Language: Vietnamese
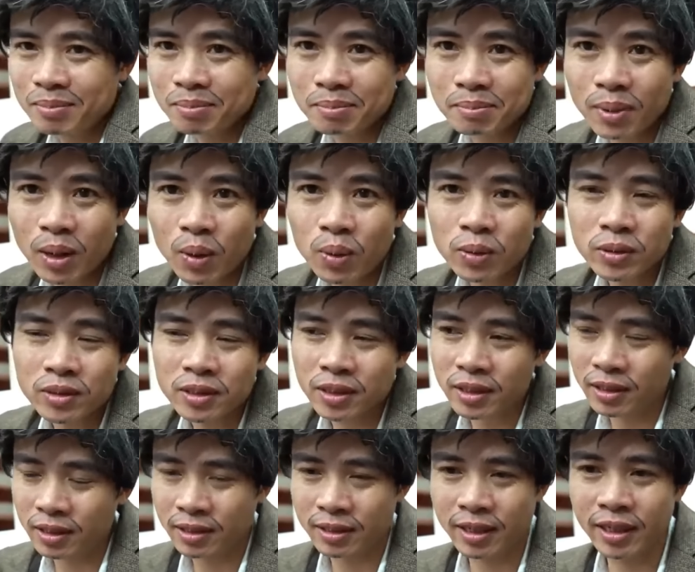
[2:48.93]
báu
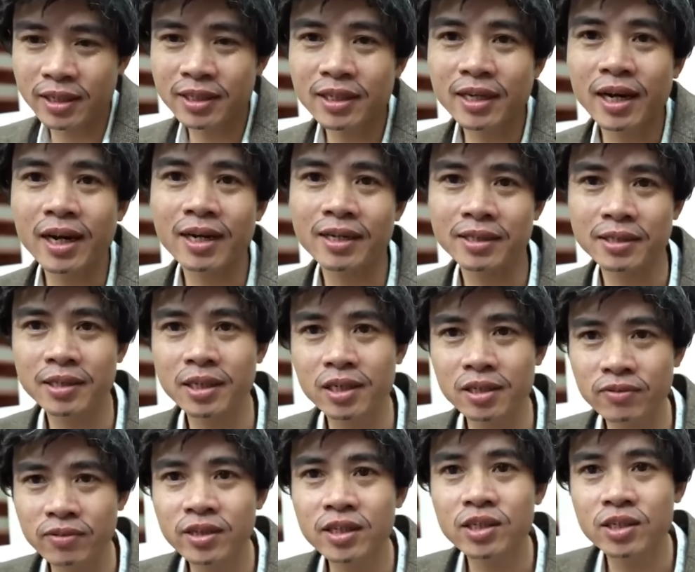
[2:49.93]
gì cánh gà
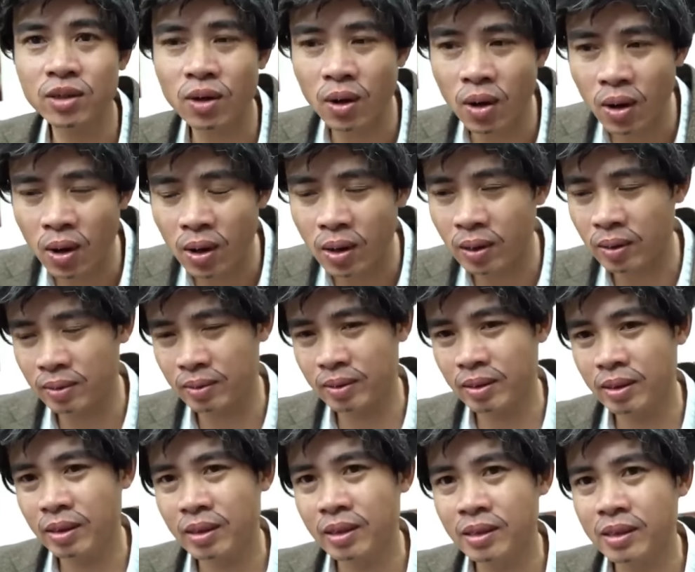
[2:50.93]
chiên với giò
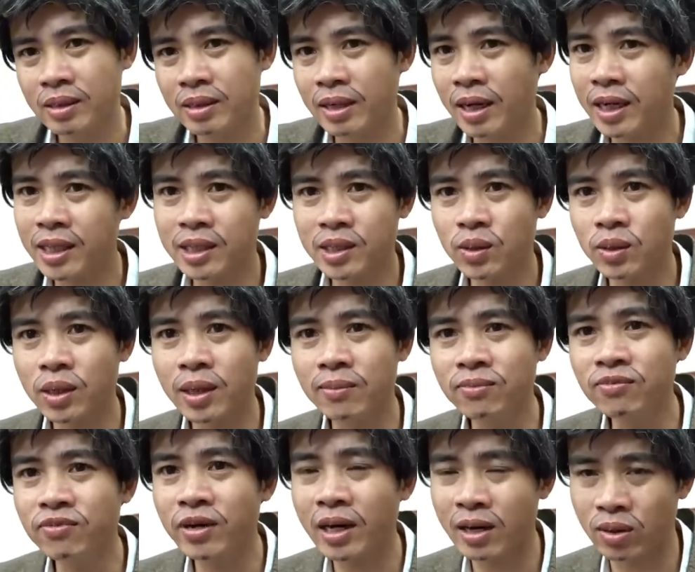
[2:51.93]
ăn cho
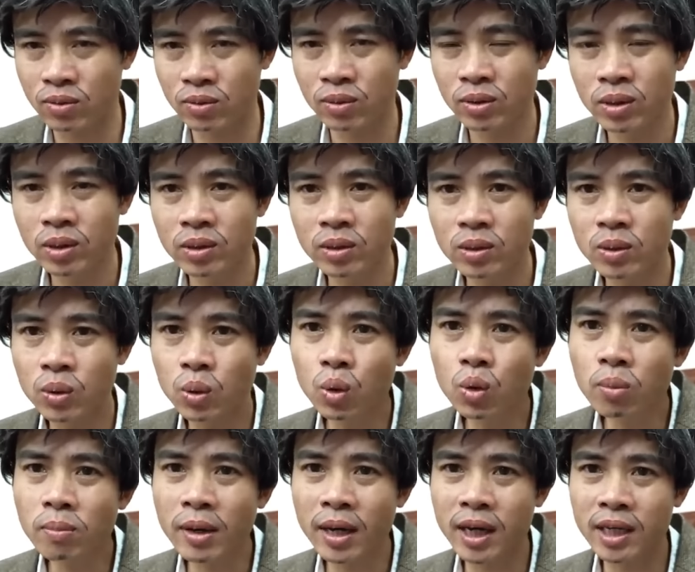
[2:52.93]
lắm vào
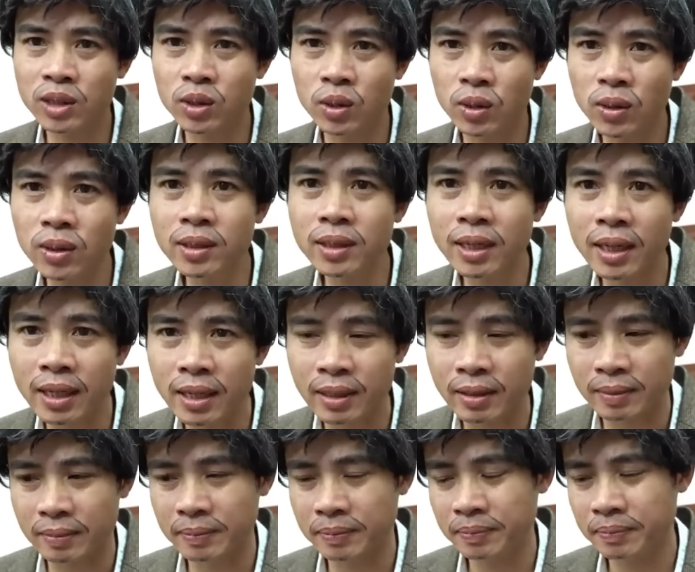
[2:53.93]
lú mè rồi con
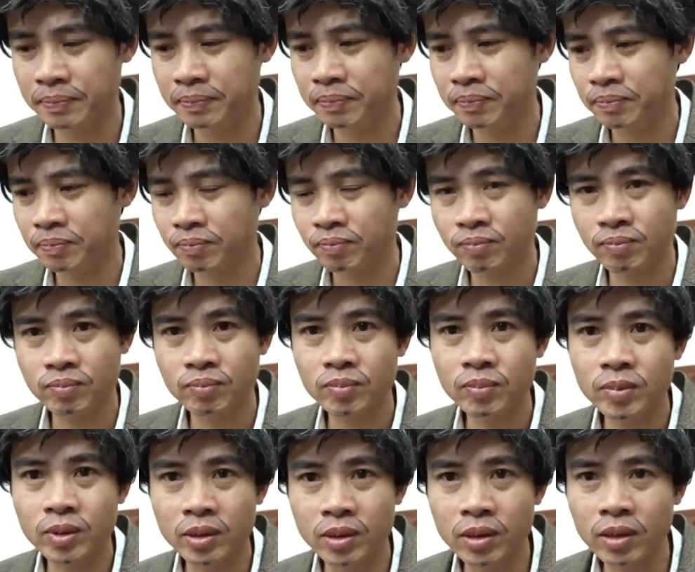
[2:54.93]
ạ
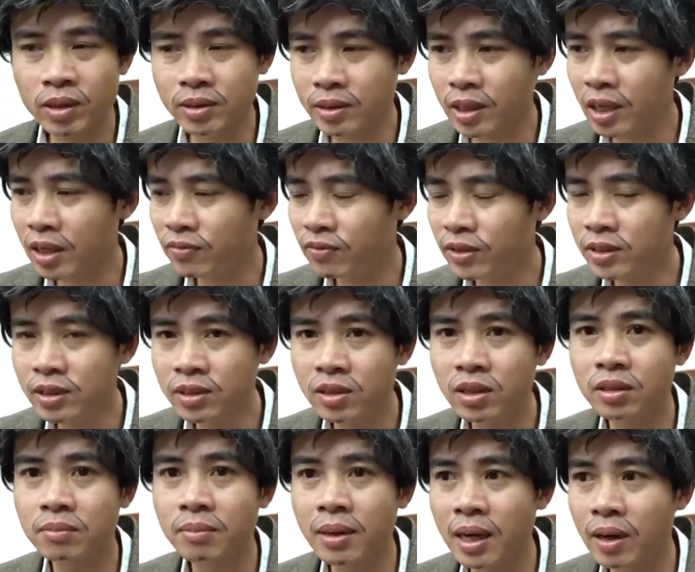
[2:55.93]
người ta vẫn
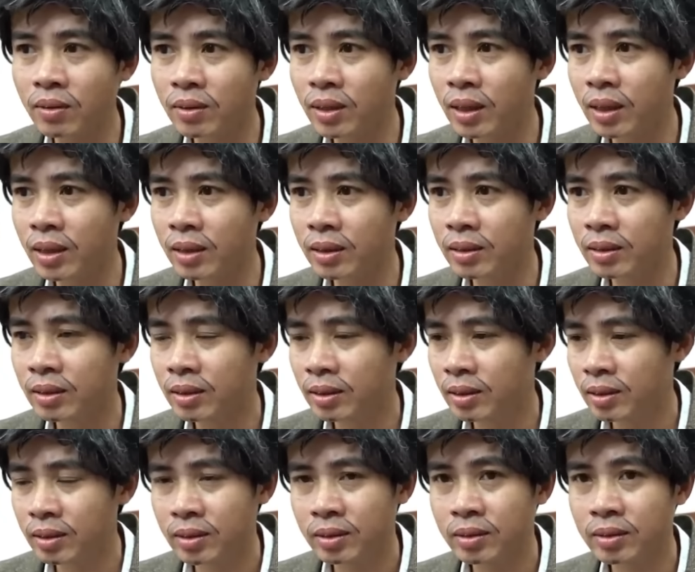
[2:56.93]
thường bảo là
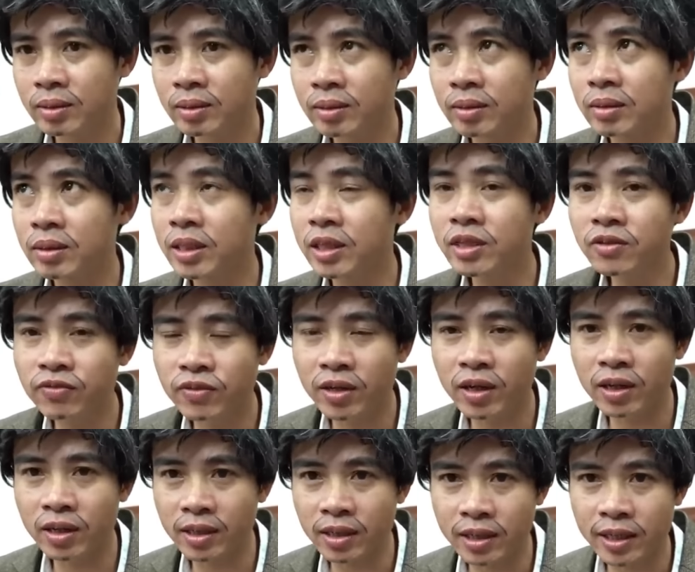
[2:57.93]
uh, lấy
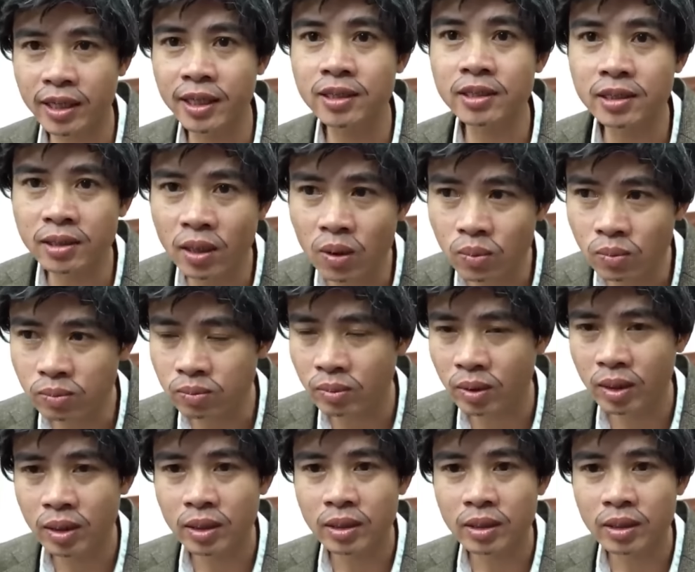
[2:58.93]
vợ kén tông